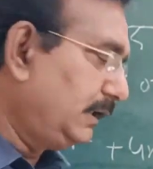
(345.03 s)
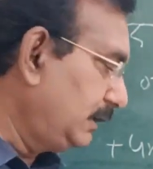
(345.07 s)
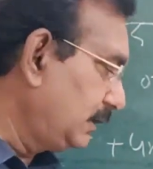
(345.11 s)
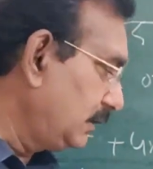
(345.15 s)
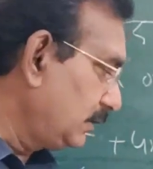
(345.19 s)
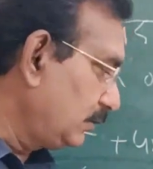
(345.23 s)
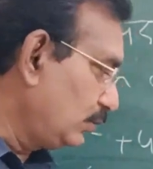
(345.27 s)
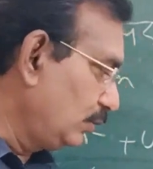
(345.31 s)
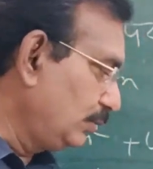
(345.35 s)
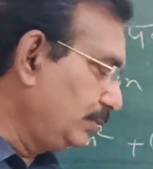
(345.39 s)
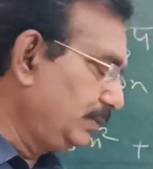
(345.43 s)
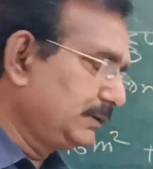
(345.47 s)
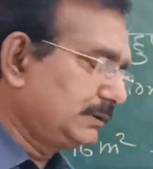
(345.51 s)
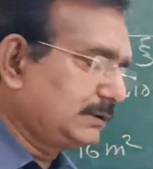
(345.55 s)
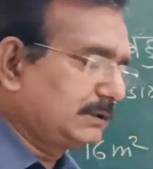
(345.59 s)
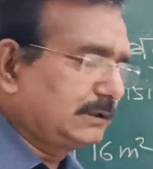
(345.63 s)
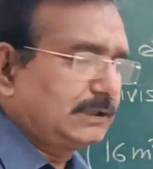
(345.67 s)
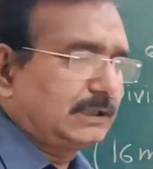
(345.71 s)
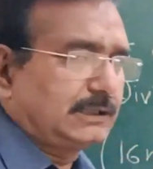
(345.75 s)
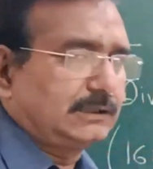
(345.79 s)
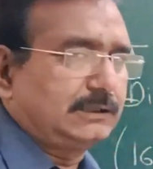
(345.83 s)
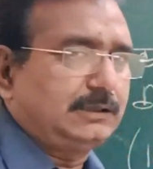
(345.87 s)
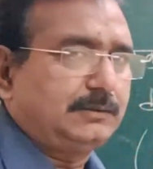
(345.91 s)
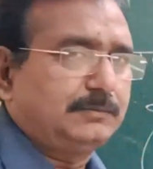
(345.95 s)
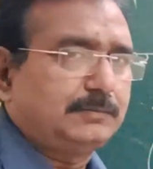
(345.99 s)
नहीं है कोई भी
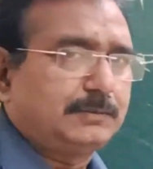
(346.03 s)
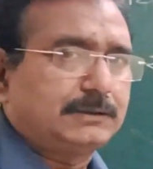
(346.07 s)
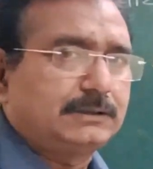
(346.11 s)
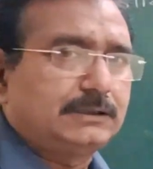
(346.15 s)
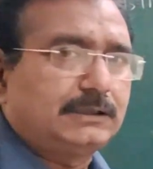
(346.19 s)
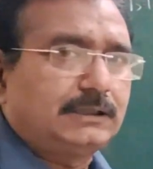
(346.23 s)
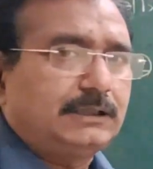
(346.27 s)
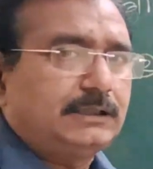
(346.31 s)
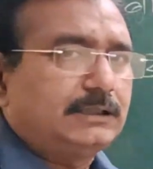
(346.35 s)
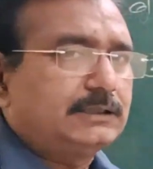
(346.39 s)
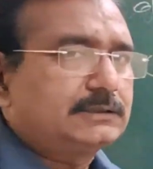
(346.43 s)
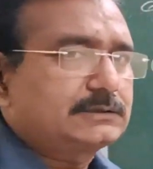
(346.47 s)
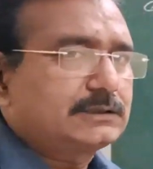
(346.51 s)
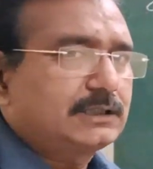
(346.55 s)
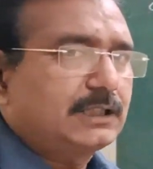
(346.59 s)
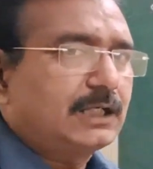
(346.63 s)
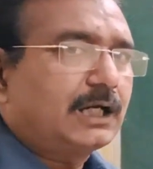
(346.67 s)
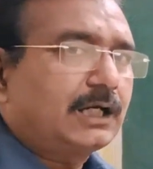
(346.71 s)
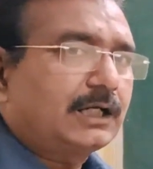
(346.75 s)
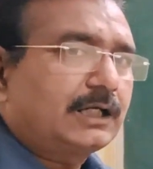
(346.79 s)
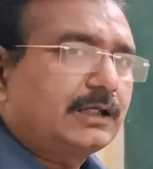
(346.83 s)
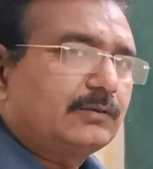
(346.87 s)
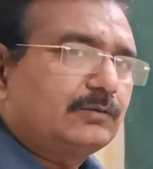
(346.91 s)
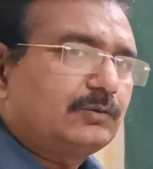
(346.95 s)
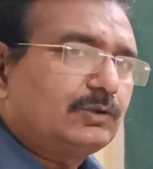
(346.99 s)
सजातीय पद नहीं है इसलिए
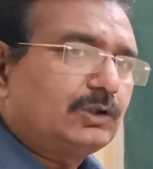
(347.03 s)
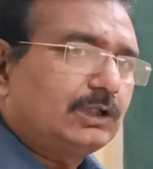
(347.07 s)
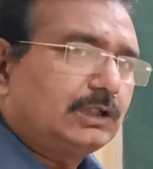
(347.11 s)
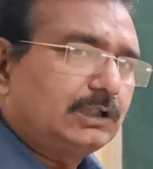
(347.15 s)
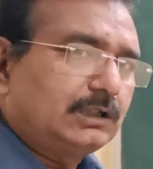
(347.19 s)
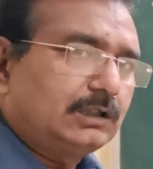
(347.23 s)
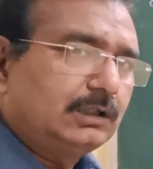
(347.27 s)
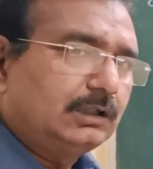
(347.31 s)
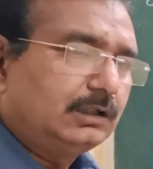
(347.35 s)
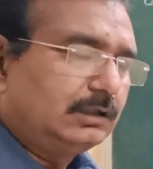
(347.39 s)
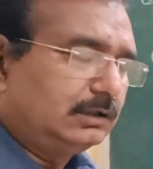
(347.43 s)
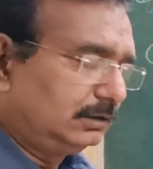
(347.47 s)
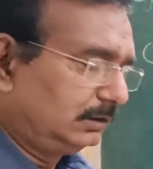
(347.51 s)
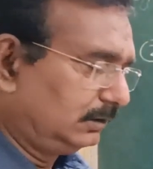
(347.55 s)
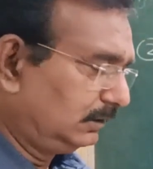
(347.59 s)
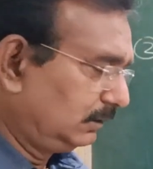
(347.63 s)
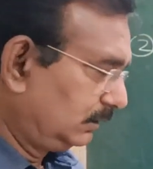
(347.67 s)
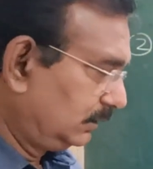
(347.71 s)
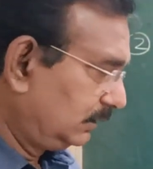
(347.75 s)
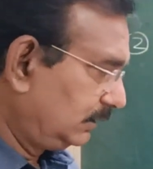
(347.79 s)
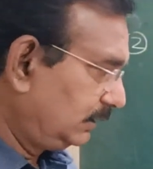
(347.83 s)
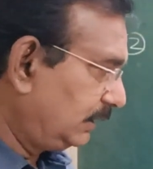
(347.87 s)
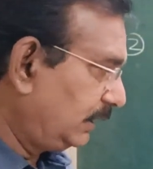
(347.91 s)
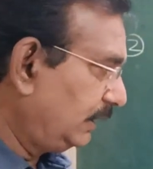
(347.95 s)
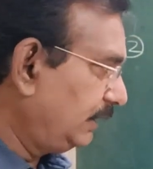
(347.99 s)
आगे वो हल
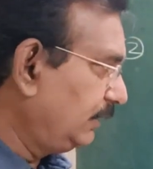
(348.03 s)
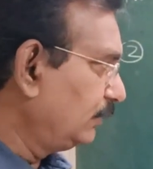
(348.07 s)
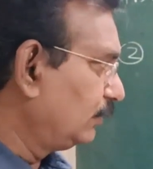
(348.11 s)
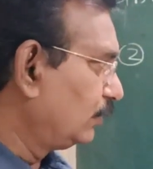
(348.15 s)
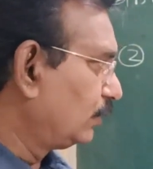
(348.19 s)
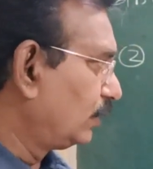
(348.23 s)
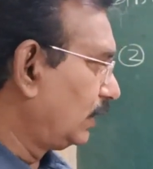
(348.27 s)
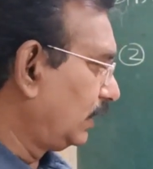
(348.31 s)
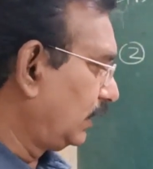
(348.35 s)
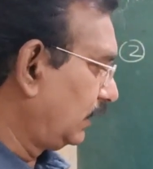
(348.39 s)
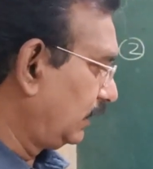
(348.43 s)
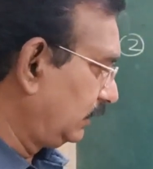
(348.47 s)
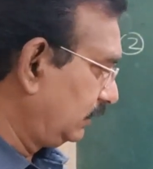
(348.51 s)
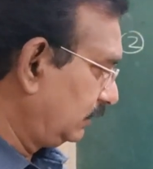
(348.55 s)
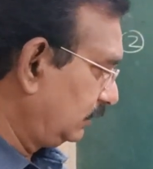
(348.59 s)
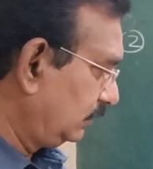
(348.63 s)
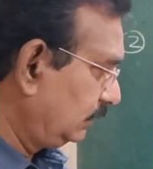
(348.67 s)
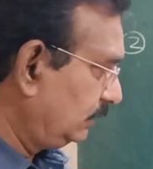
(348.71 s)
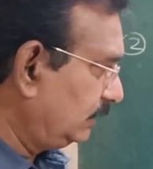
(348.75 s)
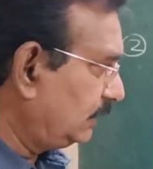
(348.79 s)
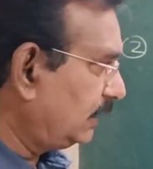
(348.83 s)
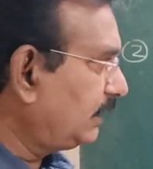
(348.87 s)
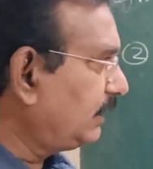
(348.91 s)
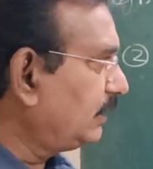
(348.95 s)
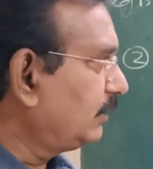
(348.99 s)
नहीं हो रहा है
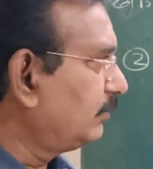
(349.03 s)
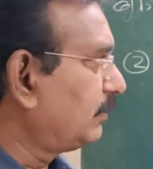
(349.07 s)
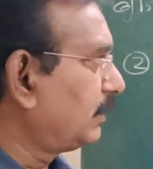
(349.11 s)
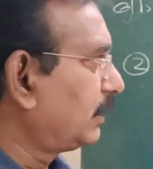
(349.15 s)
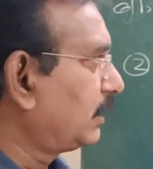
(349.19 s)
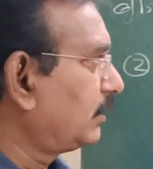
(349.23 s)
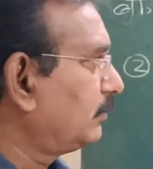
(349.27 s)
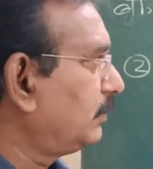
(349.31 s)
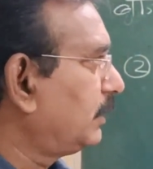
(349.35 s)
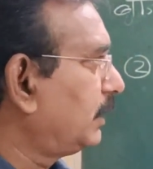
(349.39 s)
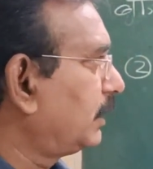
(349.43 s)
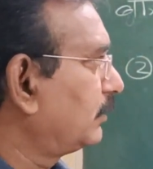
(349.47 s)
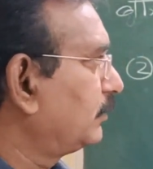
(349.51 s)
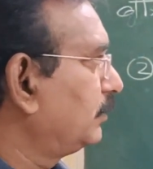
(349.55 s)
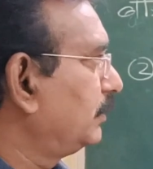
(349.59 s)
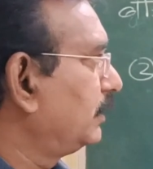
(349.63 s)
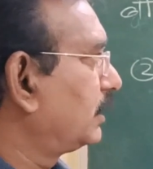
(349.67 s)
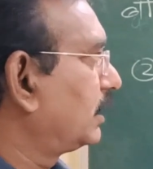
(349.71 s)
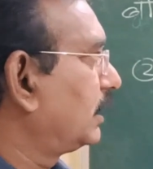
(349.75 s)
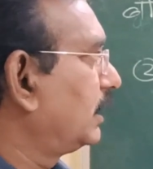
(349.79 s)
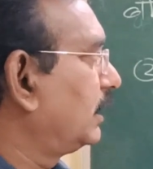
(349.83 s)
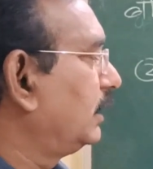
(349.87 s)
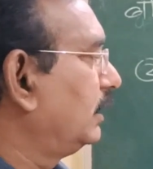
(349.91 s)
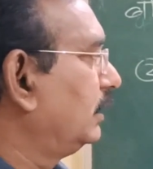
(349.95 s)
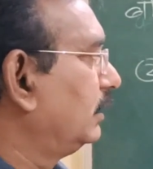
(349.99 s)
यही हमारा
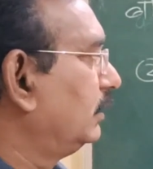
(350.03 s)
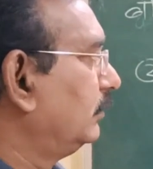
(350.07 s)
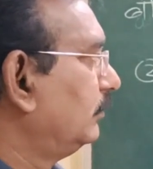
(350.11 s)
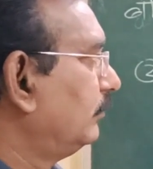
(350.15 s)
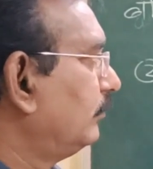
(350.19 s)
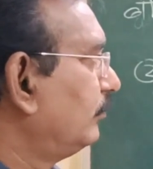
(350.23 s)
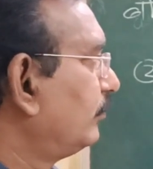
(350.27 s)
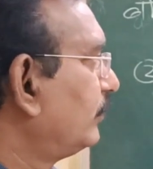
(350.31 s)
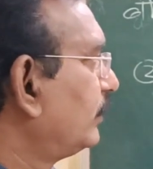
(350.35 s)
भागफल रहेगा